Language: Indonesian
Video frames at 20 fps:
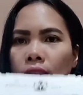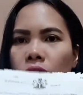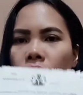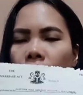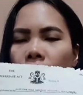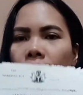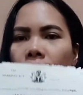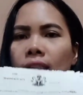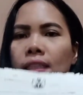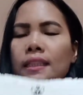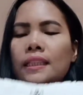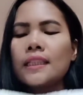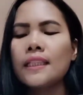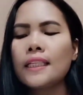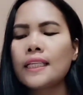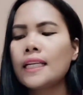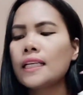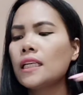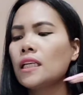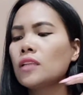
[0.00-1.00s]
surat nikah di
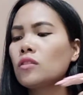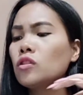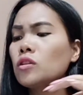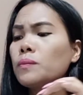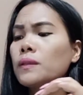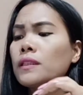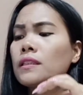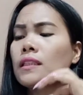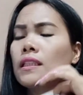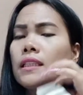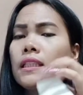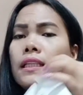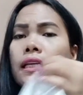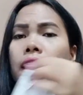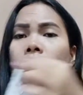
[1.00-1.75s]
Nigeria itu seperti ini.